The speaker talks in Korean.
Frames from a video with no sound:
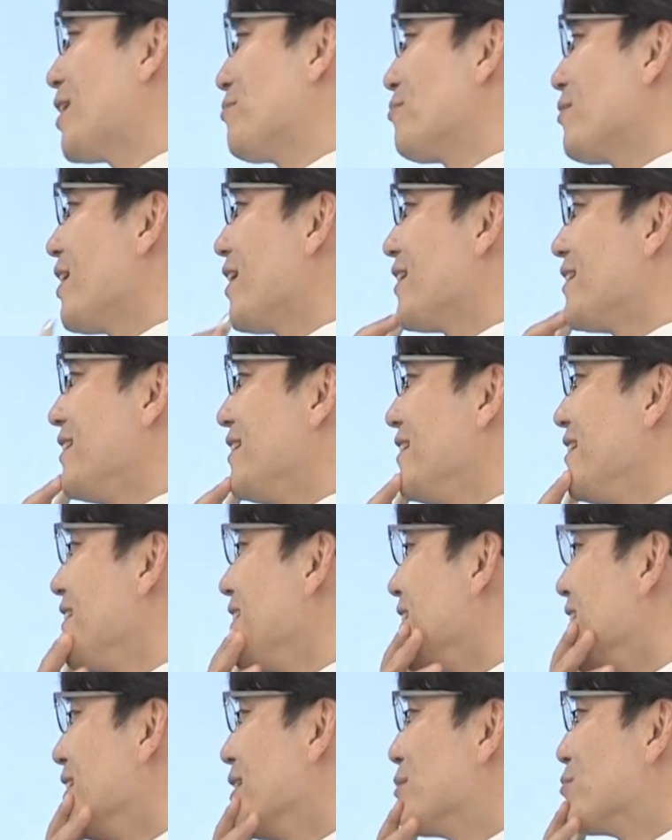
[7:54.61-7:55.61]

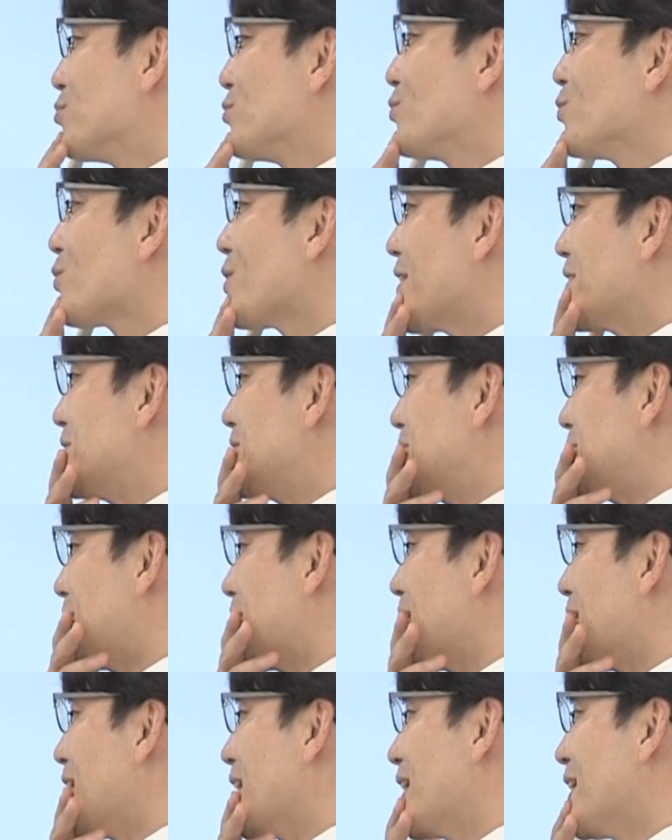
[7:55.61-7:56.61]
감각이
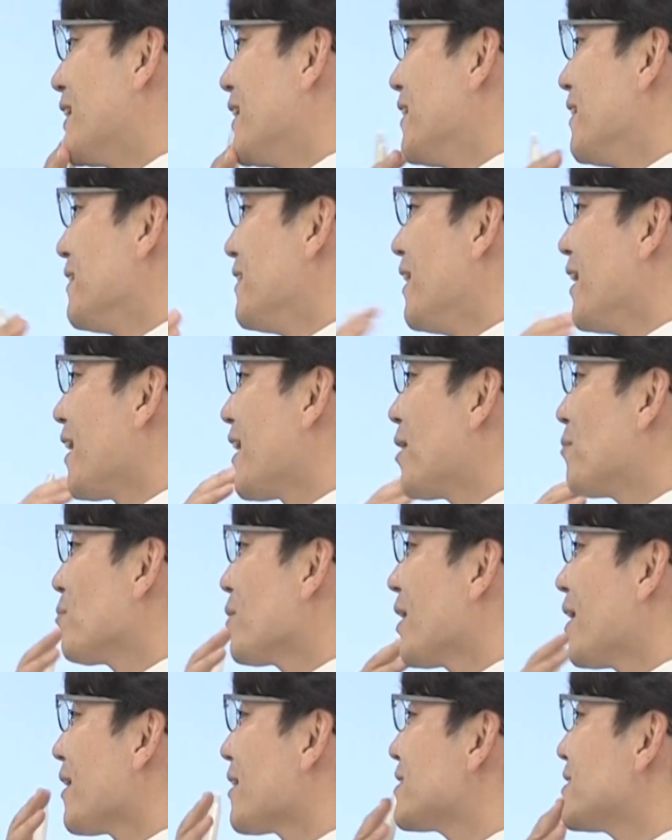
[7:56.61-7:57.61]
부족한지라 내
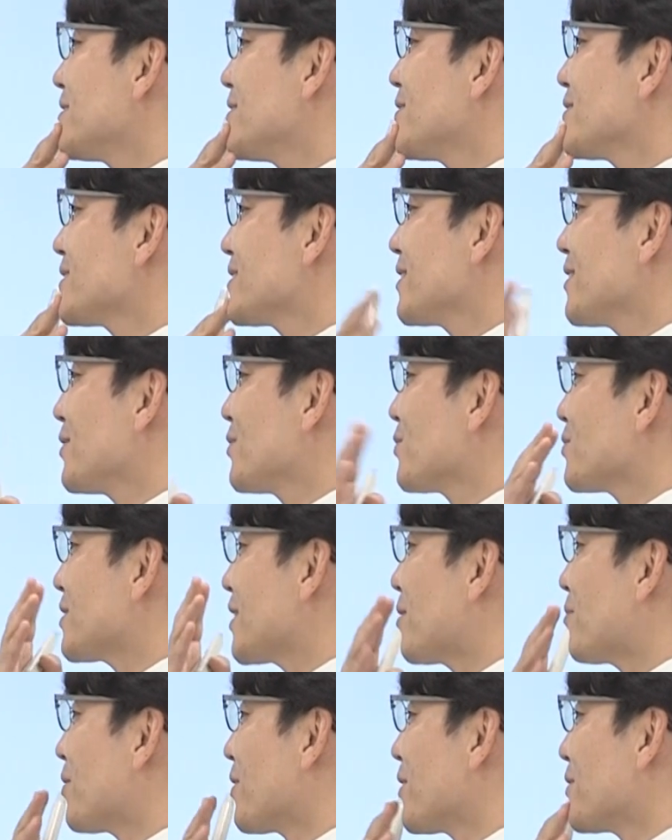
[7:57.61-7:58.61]
감각 신경 쓰기도
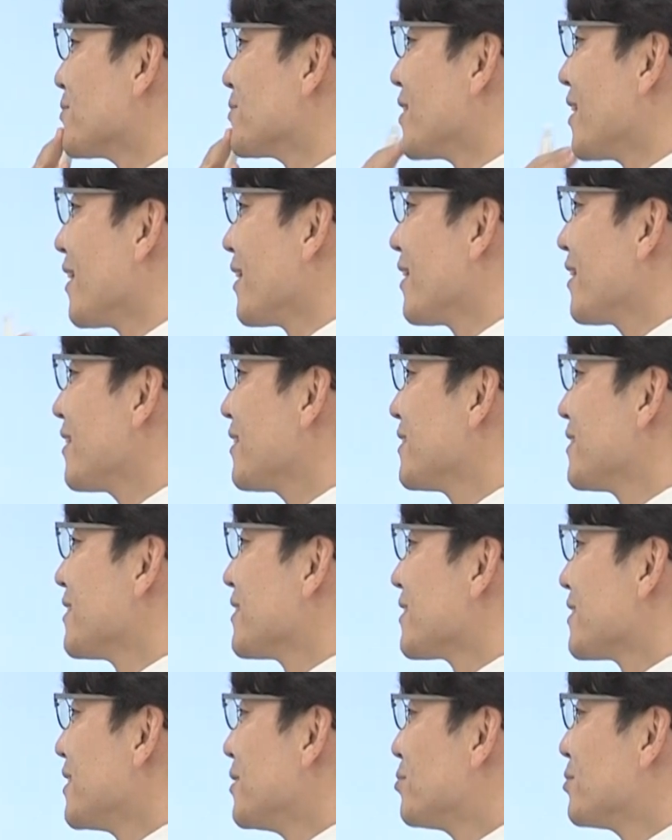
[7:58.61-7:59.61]
참 어려운데
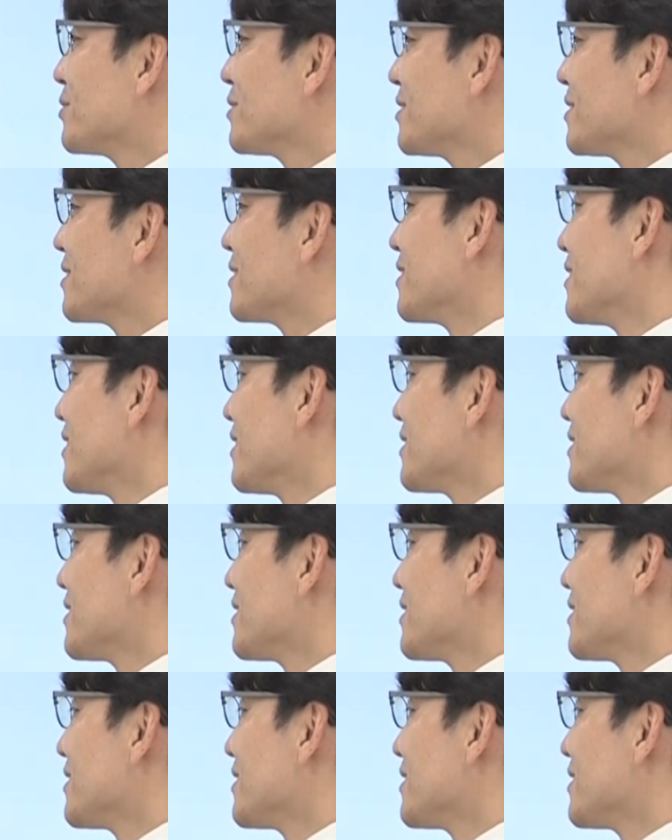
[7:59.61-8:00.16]
이분은